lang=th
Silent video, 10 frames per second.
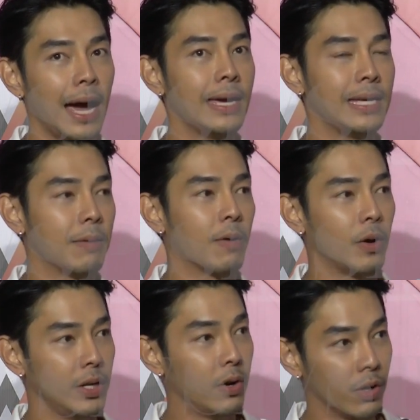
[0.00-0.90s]
ให้เกี่ยวกับ
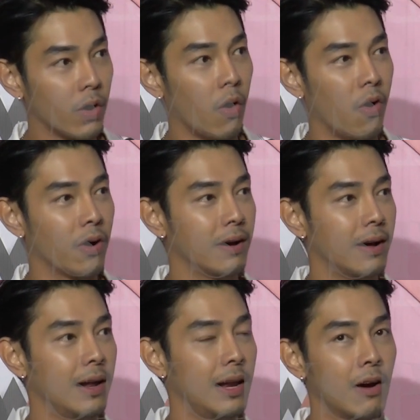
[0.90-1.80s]
คนที่โดนโกง
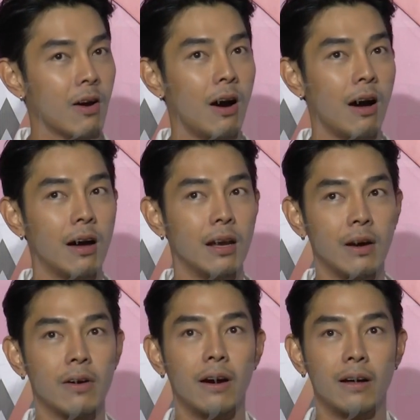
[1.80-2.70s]
แล้วก็
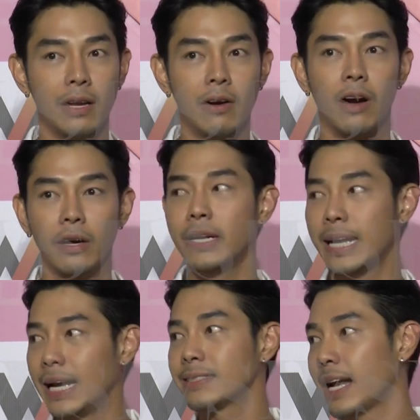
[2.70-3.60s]
แล้วก็แล้วก็
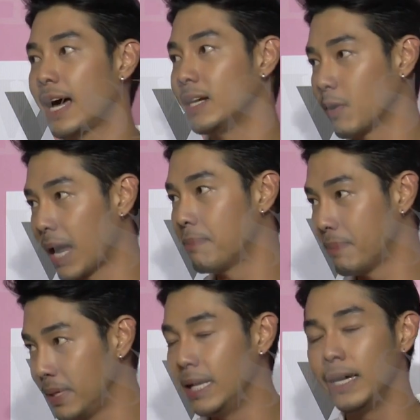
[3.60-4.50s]
ในลักษณะเดียวกัน
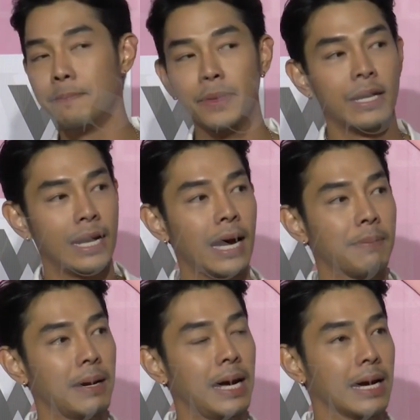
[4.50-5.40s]
แบบนี้นะค
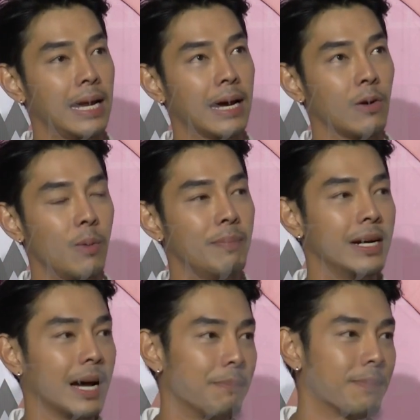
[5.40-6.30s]
รับกำลังกำลังร่วม
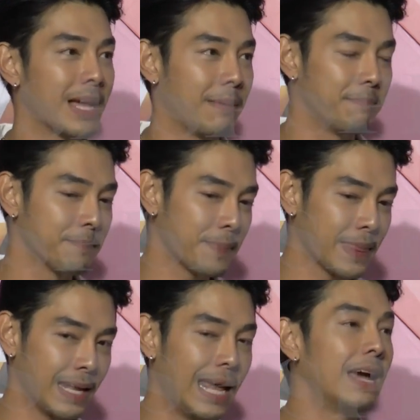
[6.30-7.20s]
มือกับกับ
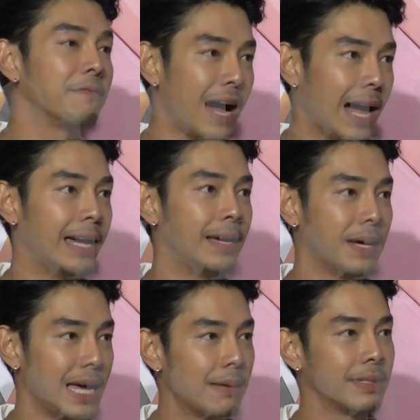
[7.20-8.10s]
หลาย ๆ ฝ่าย
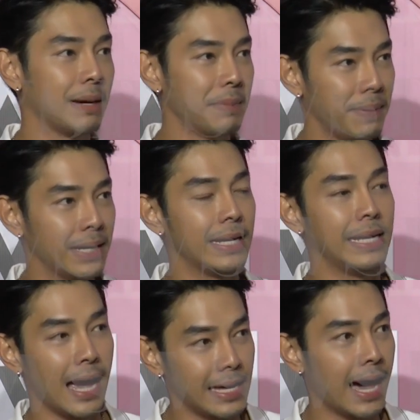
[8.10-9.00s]
พยายามจะทำให้เป็นค
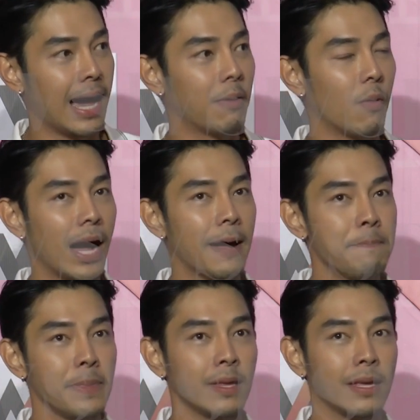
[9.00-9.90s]
ดีอาญาเพราะว่า
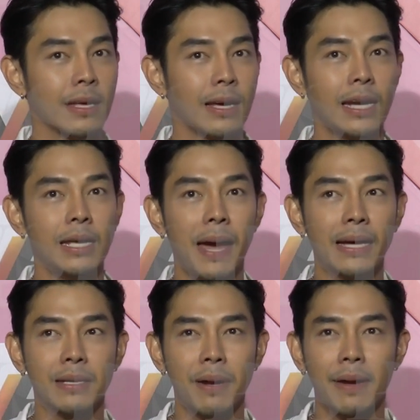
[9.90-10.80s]
คดี
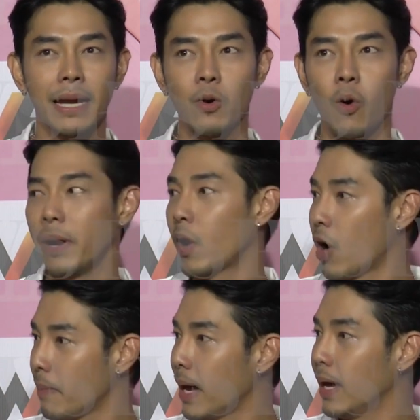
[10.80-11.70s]
แพ่งสำหรับการโกงมัน
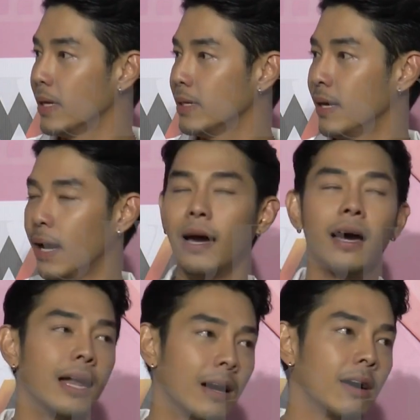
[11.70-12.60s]
น้อยไป อ่า
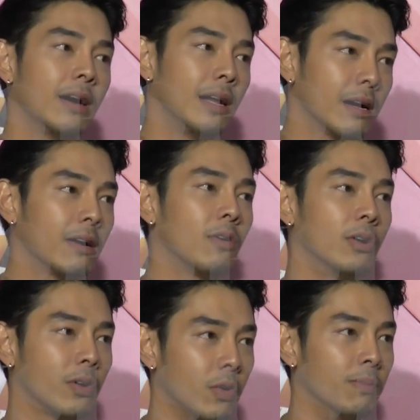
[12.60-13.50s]
ฮะ แล้วก็แล้วก็ค
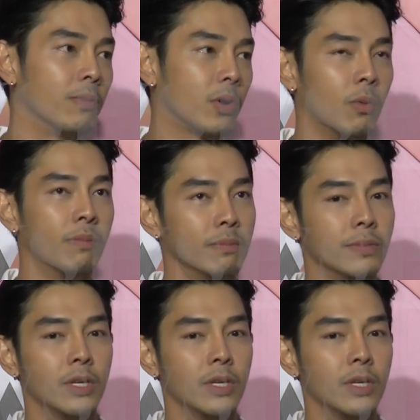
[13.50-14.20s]
นกลุ่มกลุ่ม